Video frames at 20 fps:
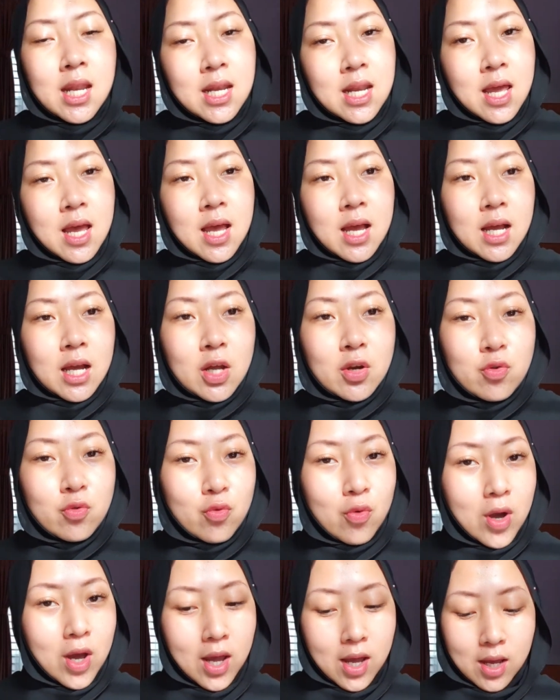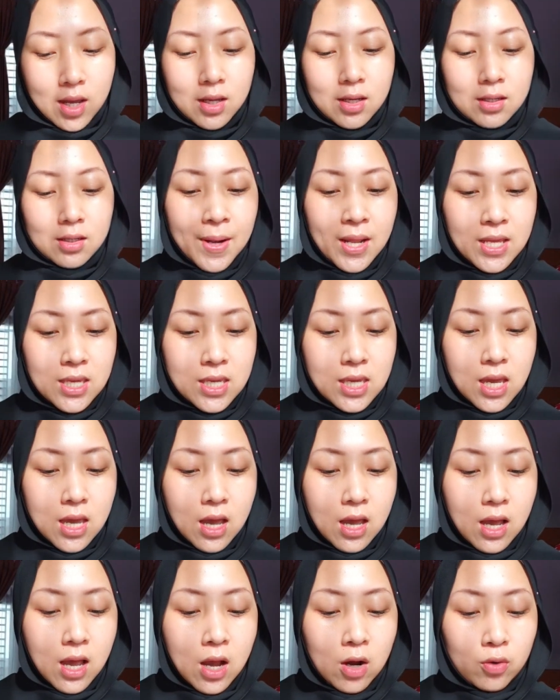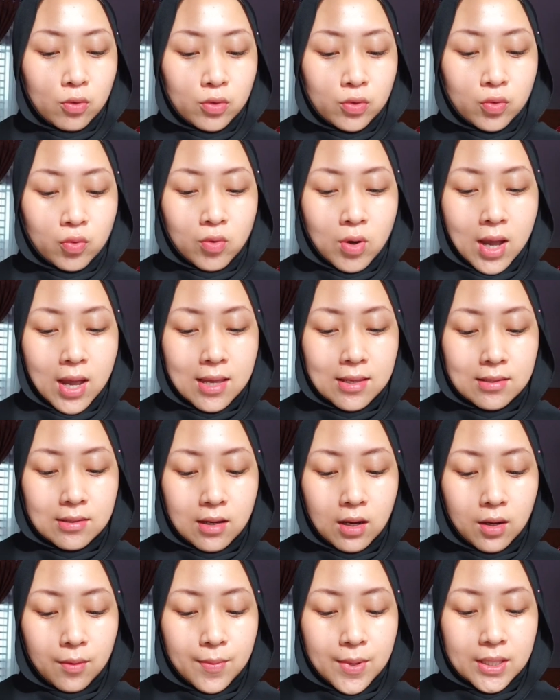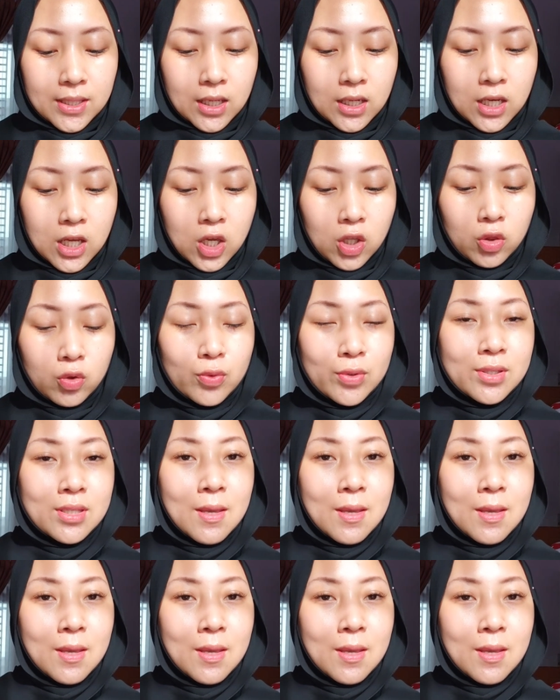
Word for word: Nah, kedua, lagi ya, aku suka aja kemasannya itu